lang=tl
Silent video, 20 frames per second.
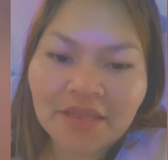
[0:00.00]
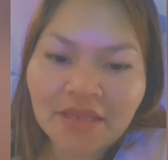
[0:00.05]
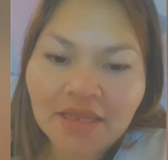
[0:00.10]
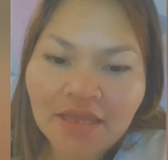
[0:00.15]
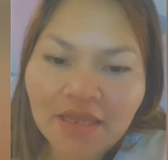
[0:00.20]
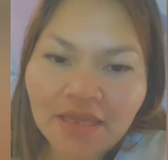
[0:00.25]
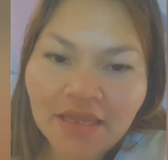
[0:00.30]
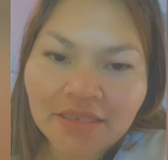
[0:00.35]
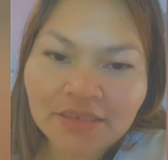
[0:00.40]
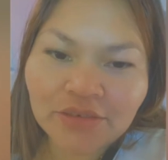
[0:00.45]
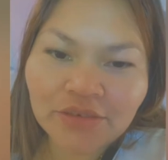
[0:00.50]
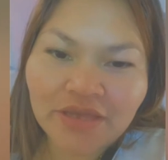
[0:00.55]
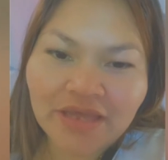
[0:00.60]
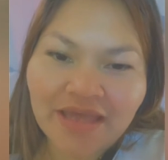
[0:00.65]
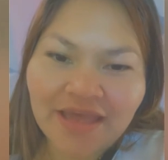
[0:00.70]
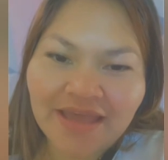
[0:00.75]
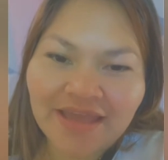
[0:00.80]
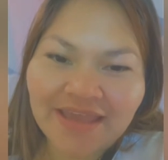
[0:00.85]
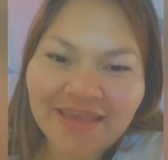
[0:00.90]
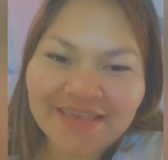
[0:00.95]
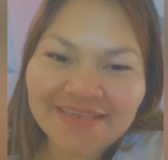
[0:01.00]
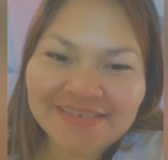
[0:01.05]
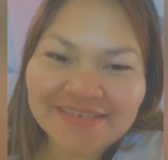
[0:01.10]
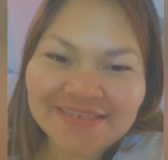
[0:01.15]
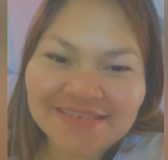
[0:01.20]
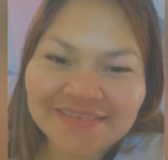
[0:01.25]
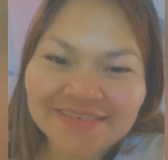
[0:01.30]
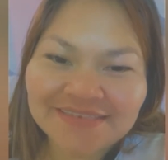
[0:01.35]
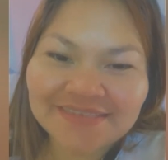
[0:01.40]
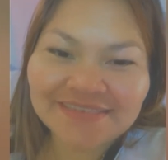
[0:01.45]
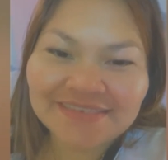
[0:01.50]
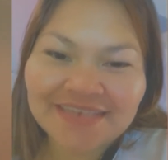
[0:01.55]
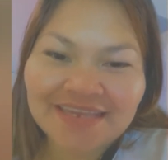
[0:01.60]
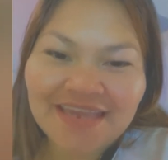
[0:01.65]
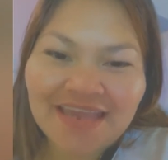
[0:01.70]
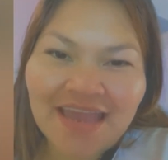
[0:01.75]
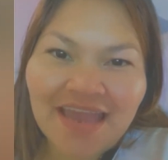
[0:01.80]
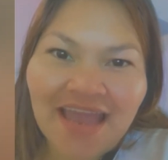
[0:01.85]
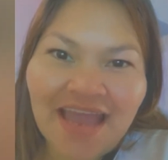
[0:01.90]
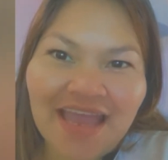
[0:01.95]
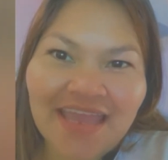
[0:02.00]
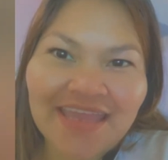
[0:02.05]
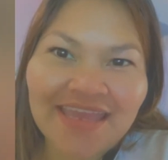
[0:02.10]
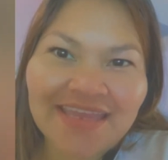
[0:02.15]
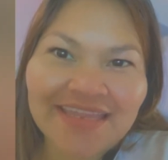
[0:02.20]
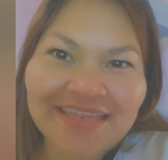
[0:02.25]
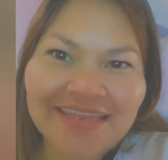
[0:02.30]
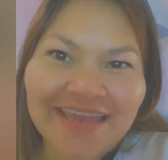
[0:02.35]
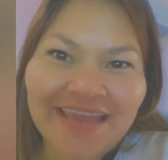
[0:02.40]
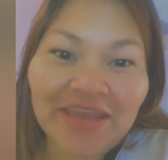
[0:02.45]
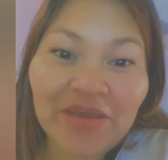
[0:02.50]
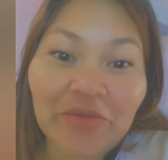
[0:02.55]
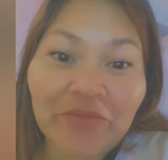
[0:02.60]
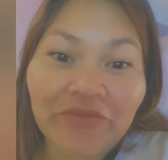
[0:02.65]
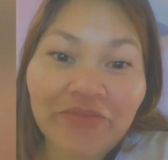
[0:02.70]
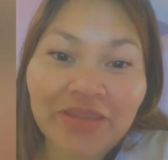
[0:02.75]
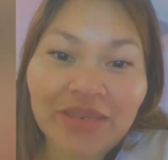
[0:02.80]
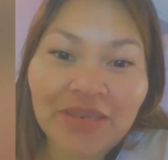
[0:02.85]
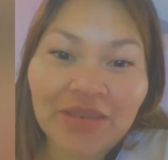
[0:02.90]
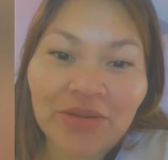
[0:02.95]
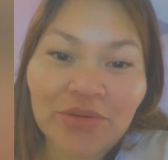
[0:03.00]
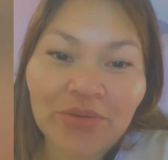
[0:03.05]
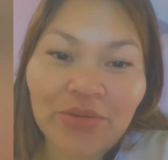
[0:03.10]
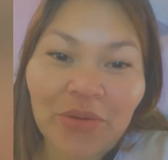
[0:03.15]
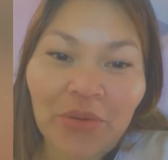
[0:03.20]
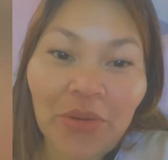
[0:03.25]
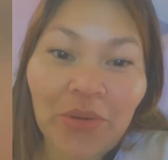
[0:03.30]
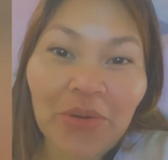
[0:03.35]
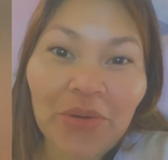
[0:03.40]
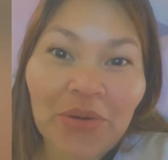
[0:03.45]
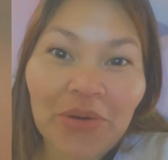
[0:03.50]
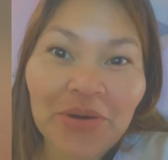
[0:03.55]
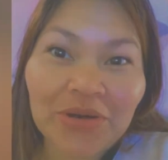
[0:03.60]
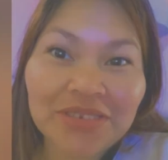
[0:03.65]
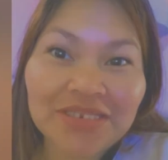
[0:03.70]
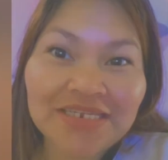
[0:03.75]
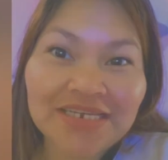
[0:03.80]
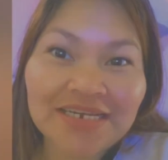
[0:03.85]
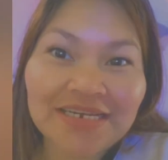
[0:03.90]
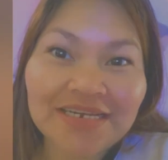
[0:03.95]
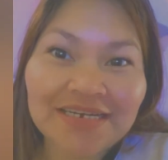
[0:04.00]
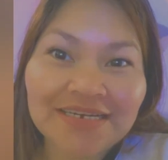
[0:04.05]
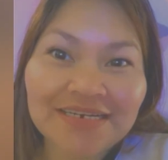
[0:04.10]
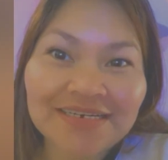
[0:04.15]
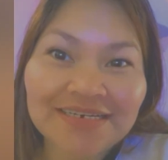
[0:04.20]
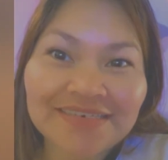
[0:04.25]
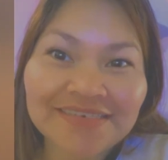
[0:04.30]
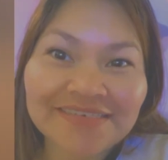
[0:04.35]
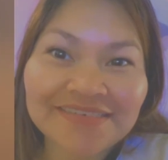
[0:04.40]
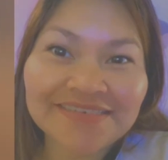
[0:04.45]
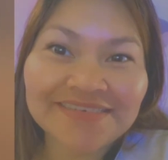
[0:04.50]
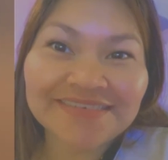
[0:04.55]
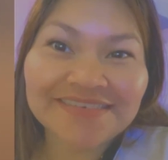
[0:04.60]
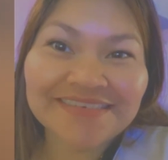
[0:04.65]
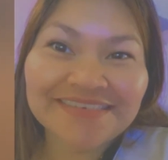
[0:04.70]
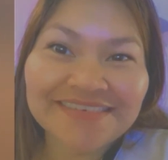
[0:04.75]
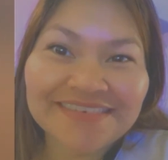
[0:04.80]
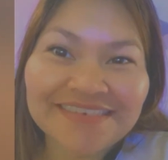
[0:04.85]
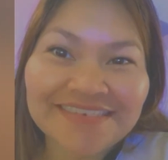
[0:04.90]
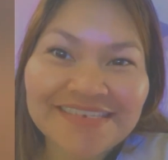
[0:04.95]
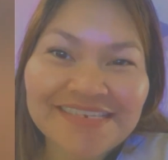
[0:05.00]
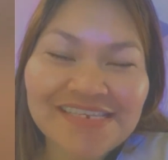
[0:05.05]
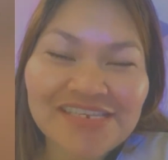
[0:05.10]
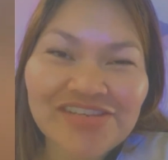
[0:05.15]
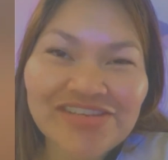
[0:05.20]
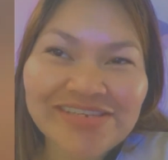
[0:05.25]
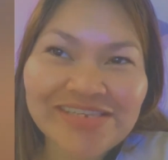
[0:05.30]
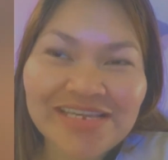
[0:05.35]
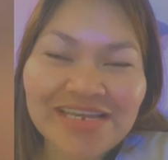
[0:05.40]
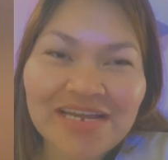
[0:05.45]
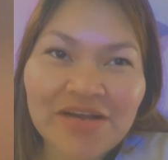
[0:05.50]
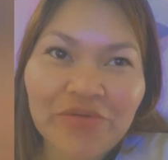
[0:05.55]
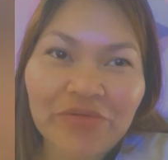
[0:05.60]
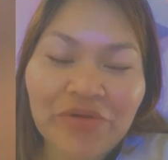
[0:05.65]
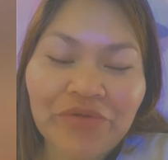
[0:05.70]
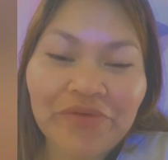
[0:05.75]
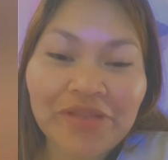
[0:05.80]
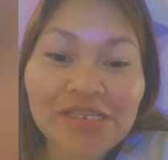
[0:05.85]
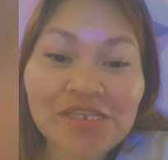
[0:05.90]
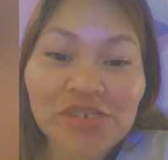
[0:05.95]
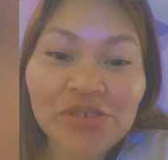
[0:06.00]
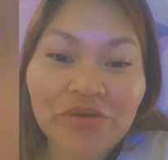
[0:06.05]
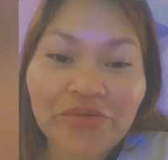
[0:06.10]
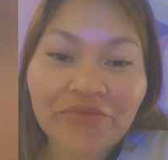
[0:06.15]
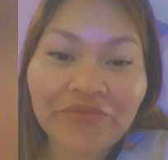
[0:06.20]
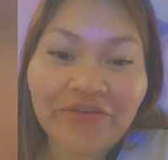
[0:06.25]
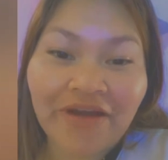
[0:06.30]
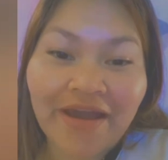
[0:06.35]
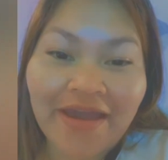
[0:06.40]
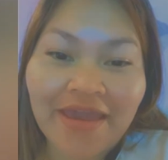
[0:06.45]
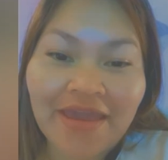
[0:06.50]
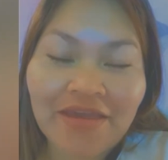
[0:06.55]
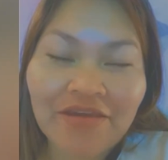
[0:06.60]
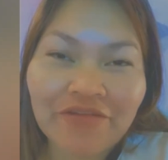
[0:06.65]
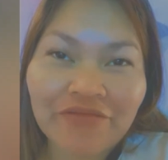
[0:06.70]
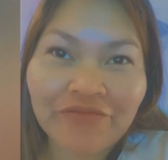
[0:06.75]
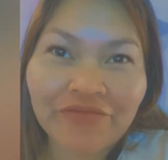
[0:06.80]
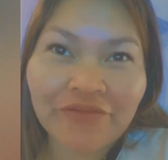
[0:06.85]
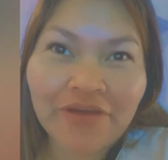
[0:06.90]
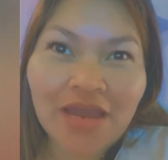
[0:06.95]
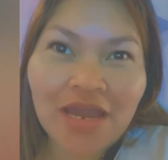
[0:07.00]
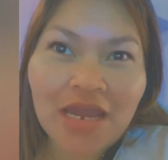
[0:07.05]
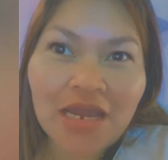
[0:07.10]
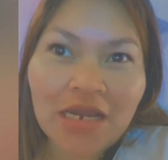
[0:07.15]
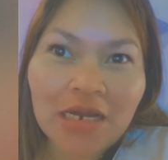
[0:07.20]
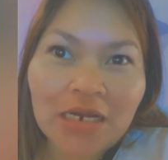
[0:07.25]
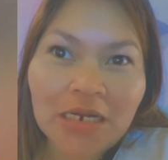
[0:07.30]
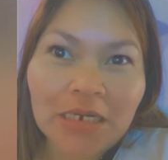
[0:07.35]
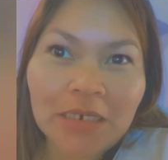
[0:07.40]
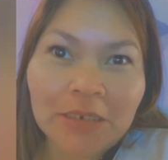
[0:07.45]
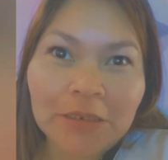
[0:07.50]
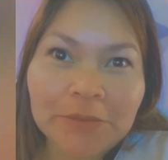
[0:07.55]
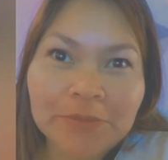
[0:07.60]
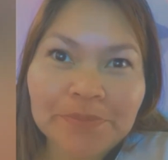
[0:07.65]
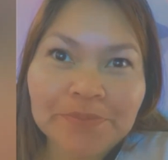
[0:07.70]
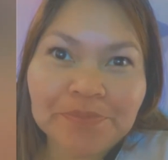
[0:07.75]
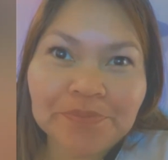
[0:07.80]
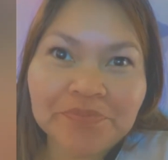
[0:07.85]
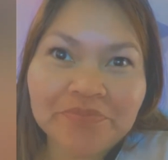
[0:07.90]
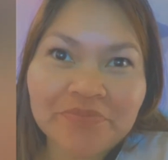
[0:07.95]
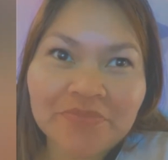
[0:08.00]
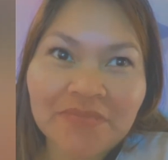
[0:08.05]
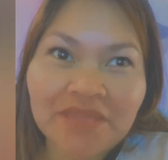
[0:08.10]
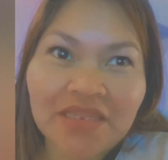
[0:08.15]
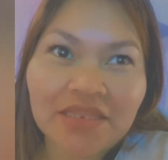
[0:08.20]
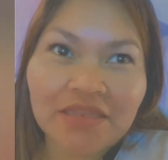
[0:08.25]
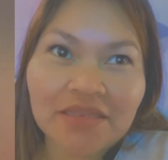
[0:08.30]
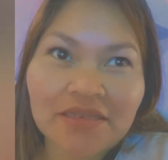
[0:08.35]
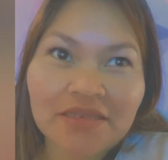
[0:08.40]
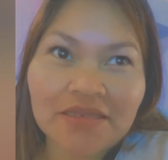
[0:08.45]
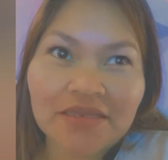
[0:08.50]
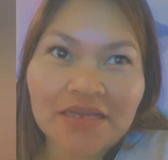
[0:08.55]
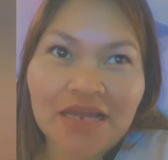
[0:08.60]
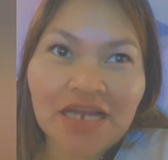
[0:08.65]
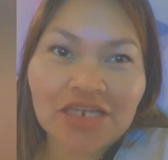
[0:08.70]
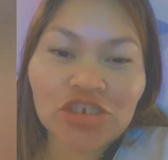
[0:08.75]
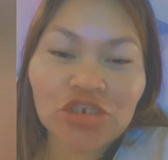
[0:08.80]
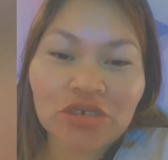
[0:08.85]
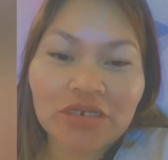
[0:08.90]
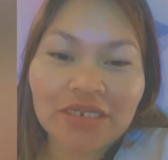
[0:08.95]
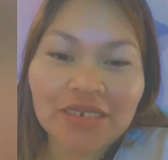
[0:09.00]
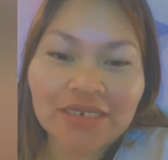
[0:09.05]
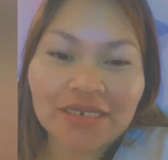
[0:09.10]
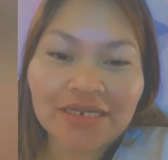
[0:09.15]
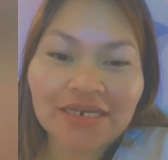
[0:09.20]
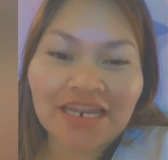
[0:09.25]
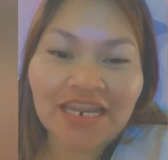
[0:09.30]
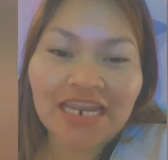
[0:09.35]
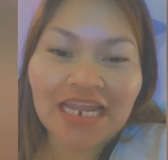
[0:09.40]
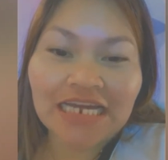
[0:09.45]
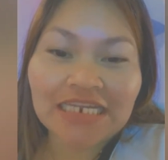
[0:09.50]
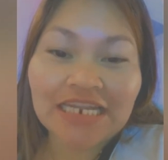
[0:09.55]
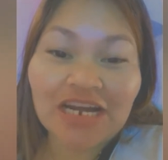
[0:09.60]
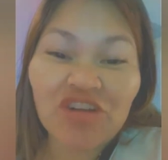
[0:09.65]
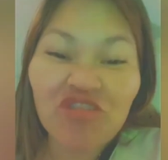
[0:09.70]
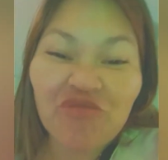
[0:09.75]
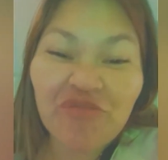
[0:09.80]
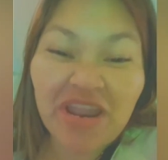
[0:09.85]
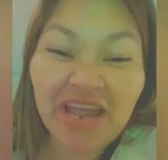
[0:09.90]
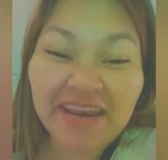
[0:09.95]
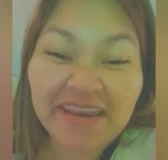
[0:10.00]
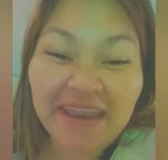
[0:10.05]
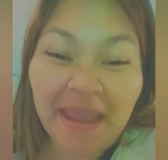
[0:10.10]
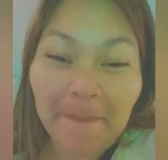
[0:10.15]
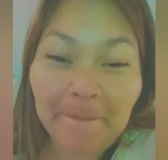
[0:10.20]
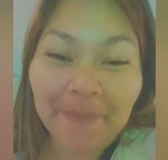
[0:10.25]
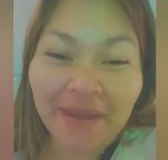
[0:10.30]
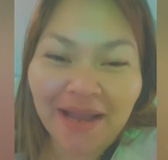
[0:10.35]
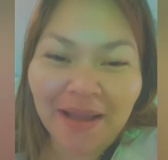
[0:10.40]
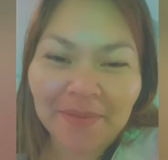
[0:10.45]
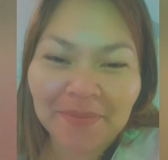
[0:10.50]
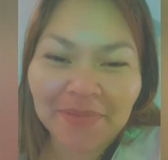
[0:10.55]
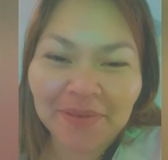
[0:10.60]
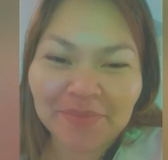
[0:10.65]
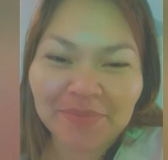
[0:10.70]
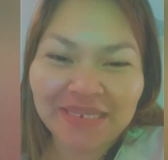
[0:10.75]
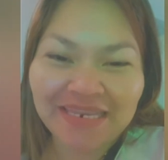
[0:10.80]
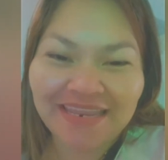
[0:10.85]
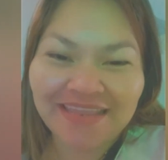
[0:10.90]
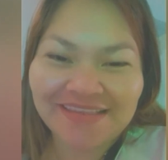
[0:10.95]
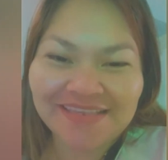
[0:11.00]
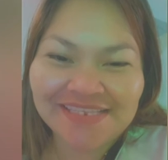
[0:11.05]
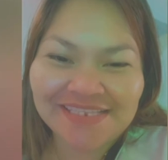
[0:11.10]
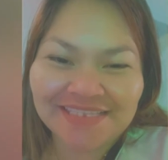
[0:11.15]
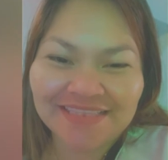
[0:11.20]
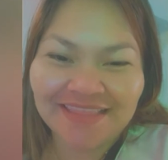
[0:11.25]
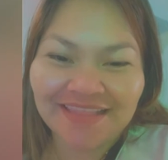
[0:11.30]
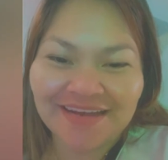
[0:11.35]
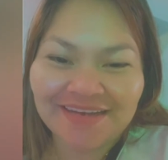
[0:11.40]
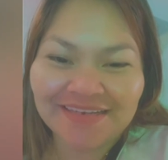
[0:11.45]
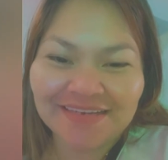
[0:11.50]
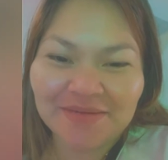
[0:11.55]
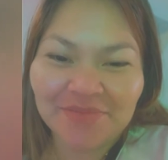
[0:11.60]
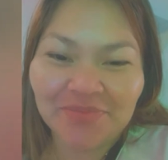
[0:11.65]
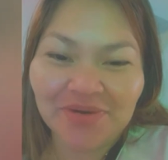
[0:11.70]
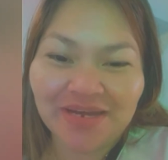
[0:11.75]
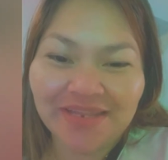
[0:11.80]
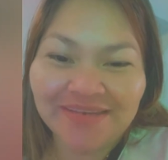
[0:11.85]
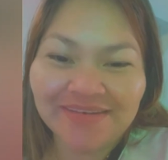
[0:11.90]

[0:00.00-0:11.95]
Hello guys. Ayan nga yung video ko na yung sa We Will Survive. Um, actually, naglalakad ako ng napakamabilis lang naman.